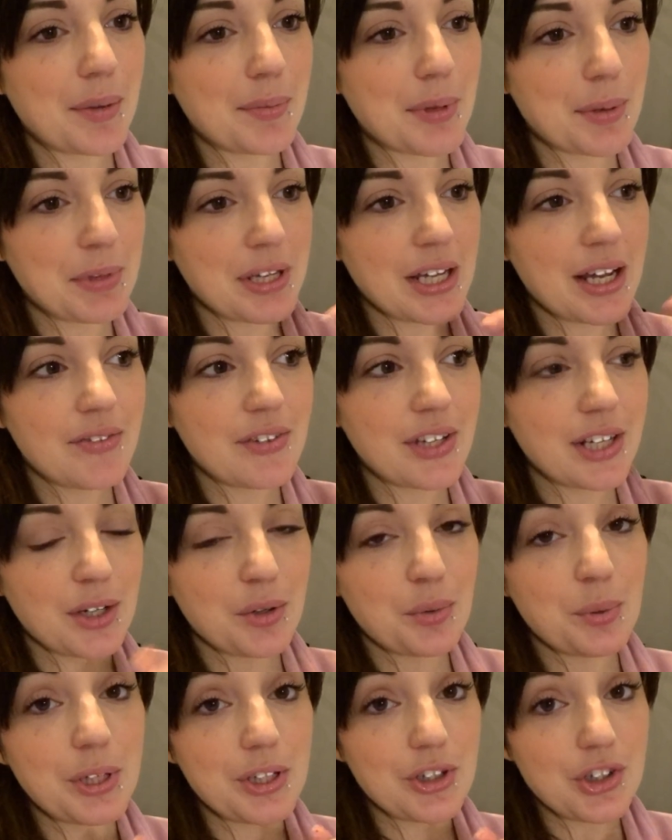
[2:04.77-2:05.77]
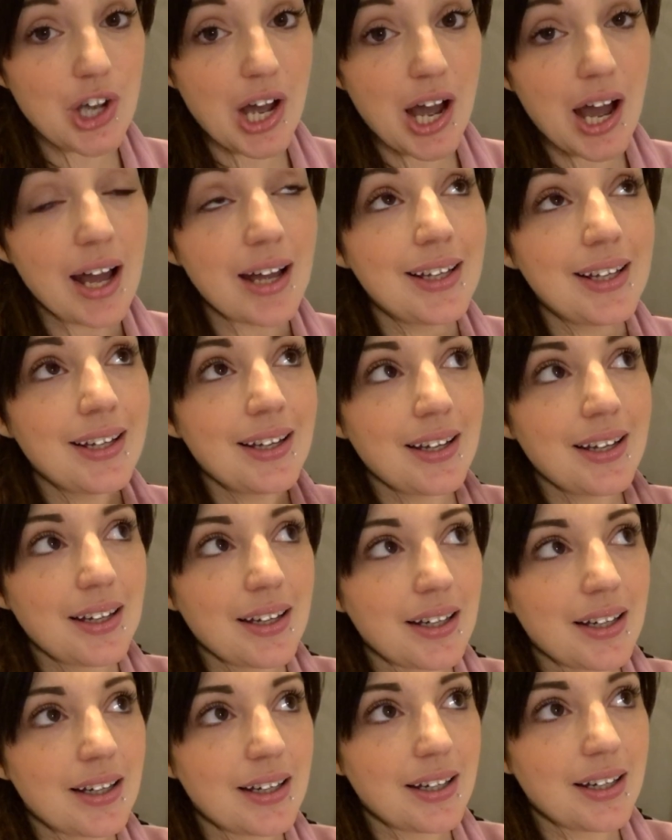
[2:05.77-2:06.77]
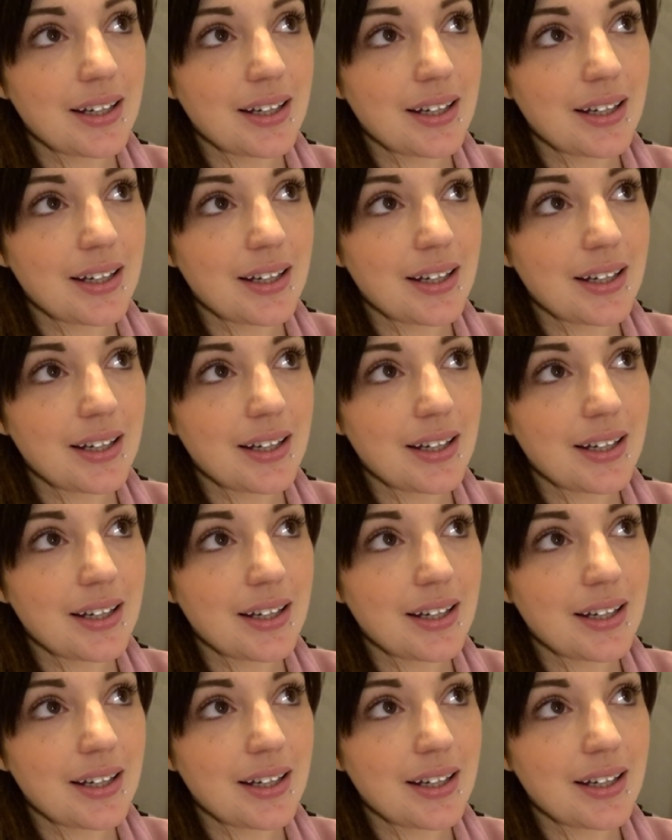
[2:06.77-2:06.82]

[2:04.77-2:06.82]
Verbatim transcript: mia amica viene qui già eh,